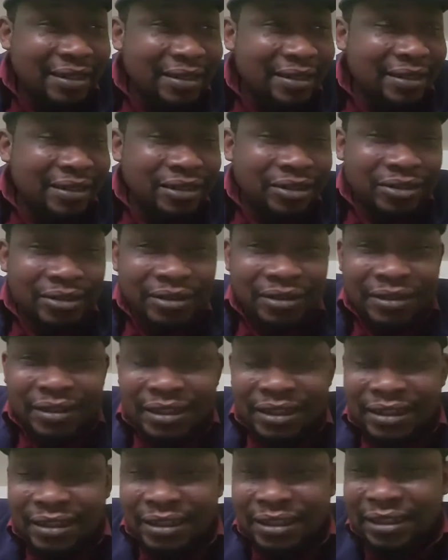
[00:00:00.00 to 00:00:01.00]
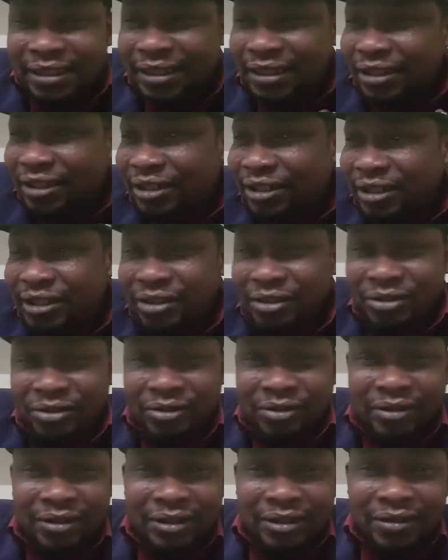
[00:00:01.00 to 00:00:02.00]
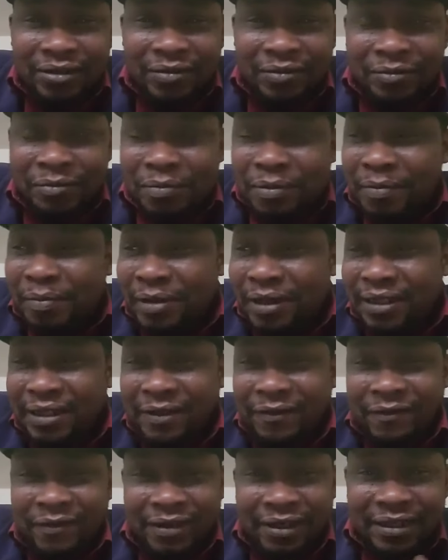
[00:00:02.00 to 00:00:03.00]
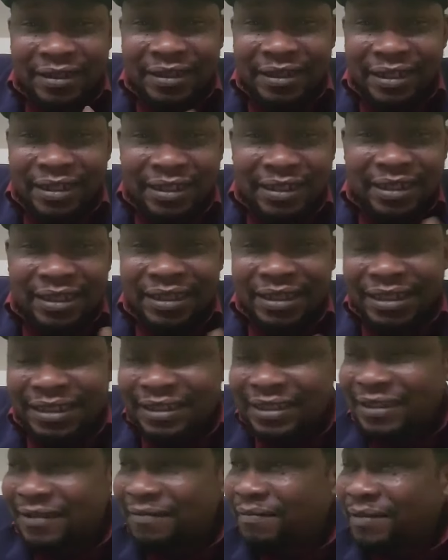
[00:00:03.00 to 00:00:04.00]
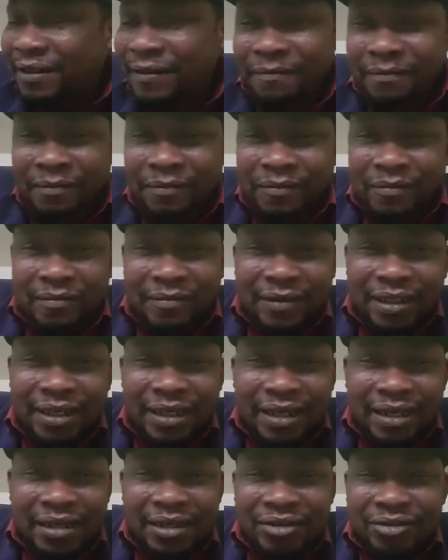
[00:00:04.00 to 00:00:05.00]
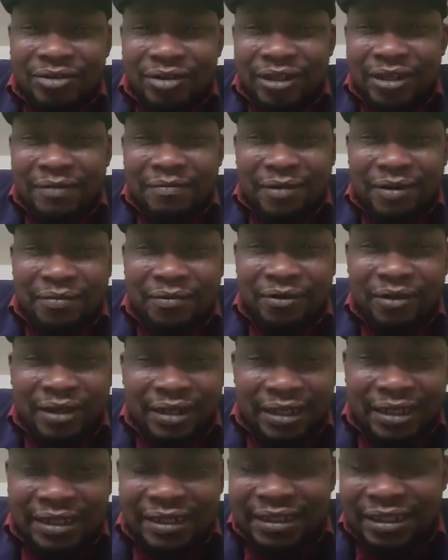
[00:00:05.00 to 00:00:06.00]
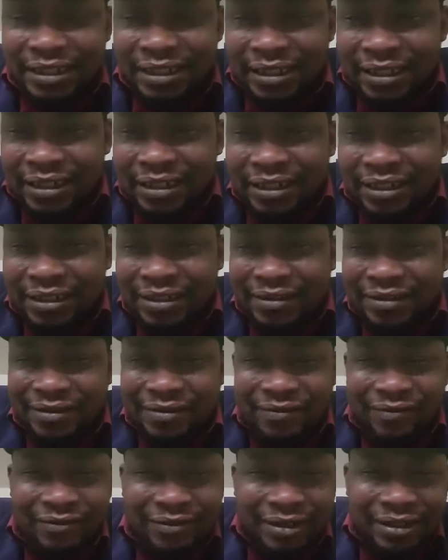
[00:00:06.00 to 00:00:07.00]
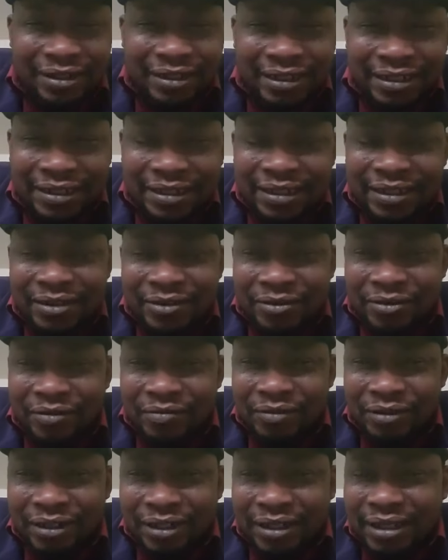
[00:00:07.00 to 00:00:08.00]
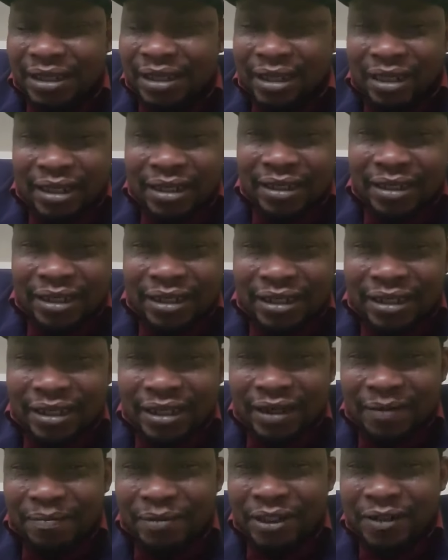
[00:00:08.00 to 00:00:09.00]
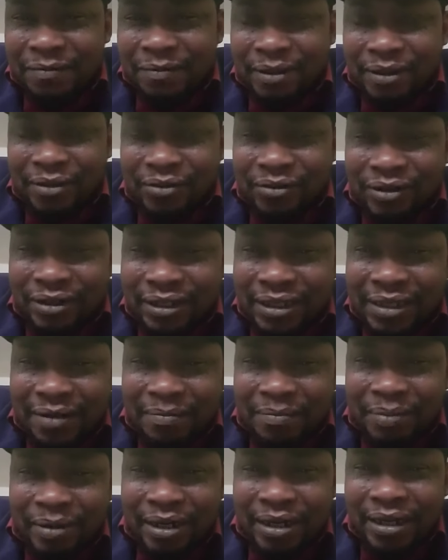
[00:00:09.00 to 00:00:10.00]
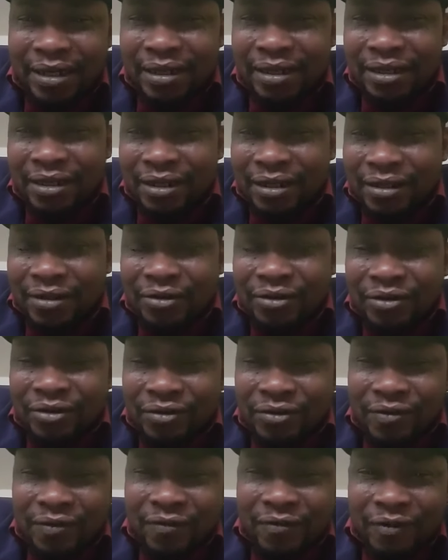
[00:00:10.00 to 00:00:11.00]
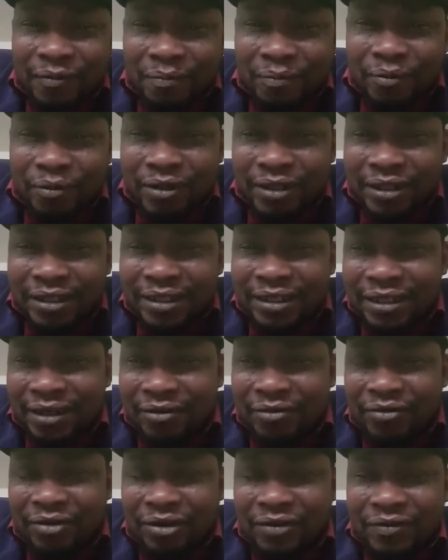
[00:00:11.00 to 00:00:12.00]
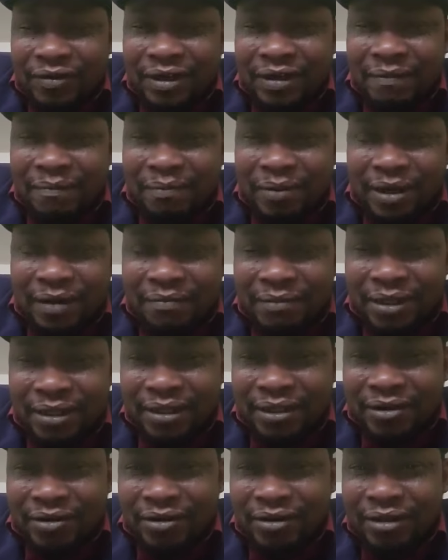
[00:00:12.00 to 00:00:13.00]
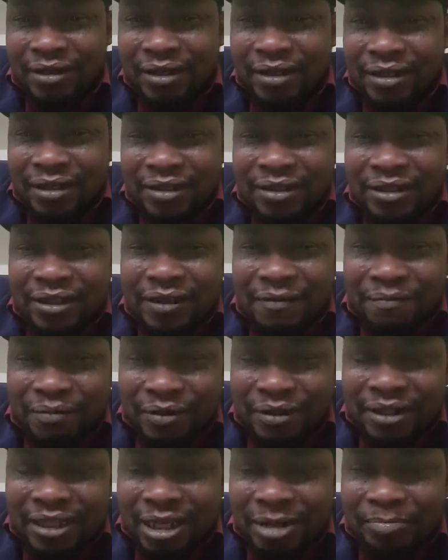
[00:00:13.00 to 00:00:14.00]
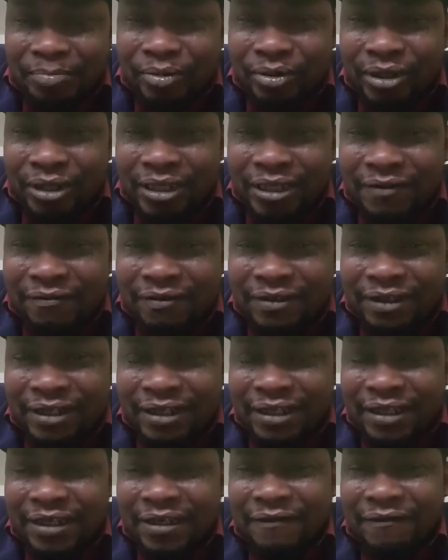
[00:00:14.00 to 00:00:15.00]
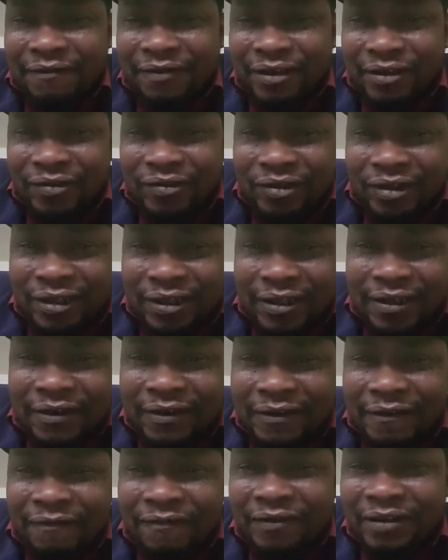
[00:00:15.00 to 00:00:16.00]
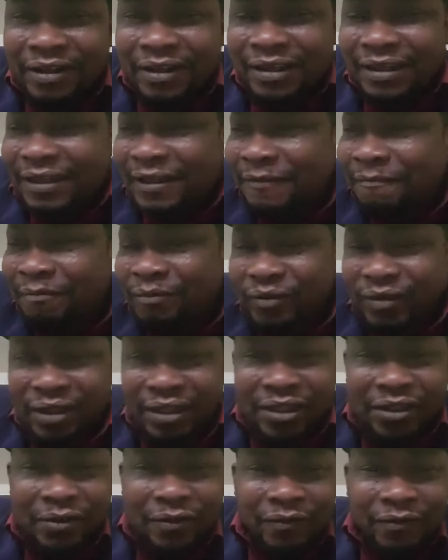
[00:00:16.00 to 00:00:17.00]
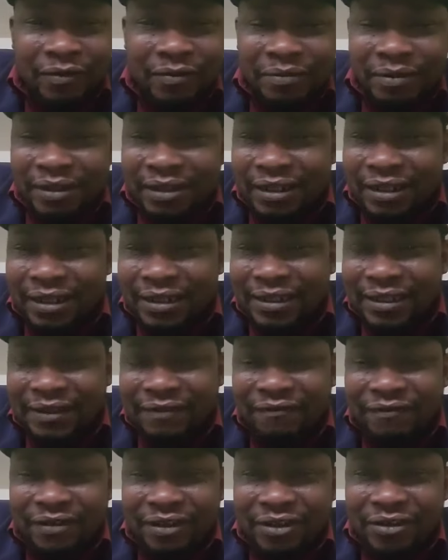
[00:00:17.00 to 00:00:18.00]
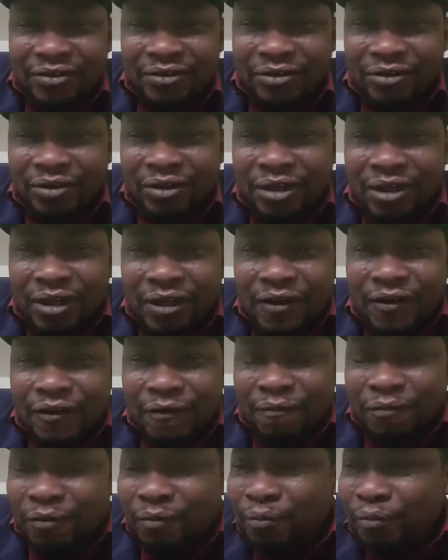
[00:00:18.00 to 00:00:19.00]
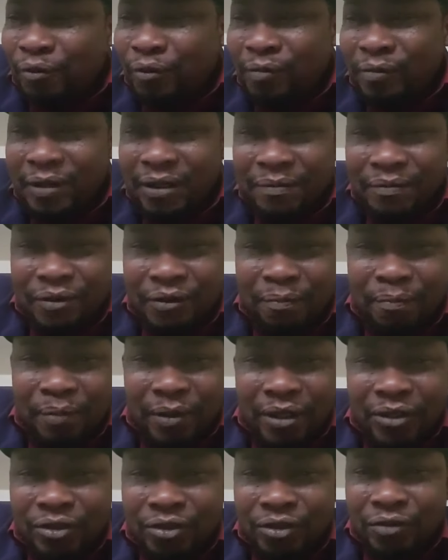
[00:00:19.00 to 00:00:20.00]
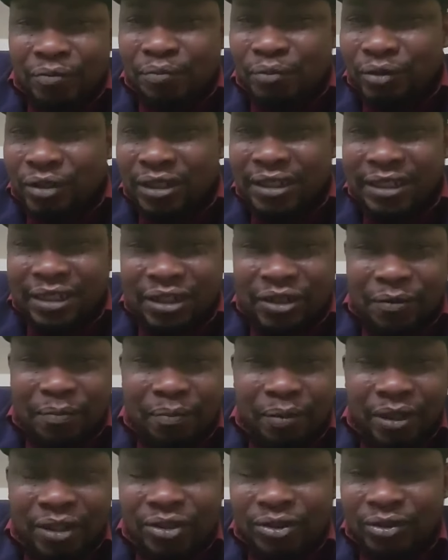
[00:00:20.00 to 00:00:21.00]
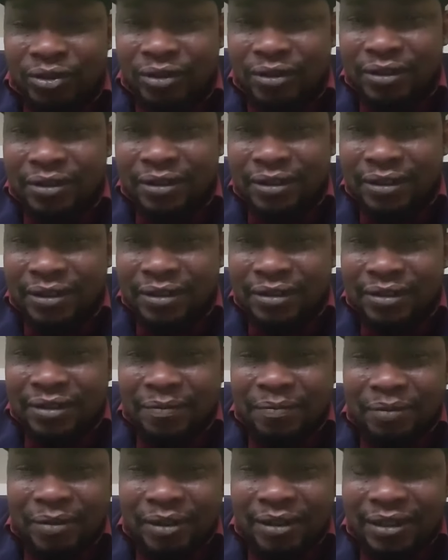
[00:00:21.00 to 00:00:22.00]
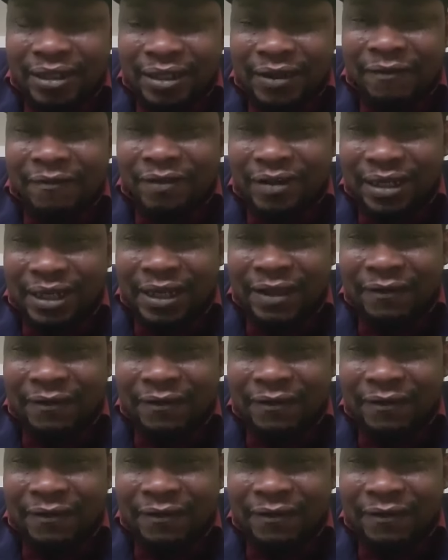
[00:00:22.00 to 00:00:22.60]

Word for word: ce sont des étrangers, ils sont, on ne peut pas différencier les étrangers, mais euh, ils ont les mêmes noms que les étrangers. Tu vois, des idées comme ça. Ne te rabaisse pas. Le départ du nouveau politique en Côte d'Ivoire pas maintenant. Ce n'est plus de la politique que tu es en train de faire. Tu es en train de faire de la xénophobie, de la division, de problèmes de personnes, politique de personnes. Tu n'es pas en train de faire de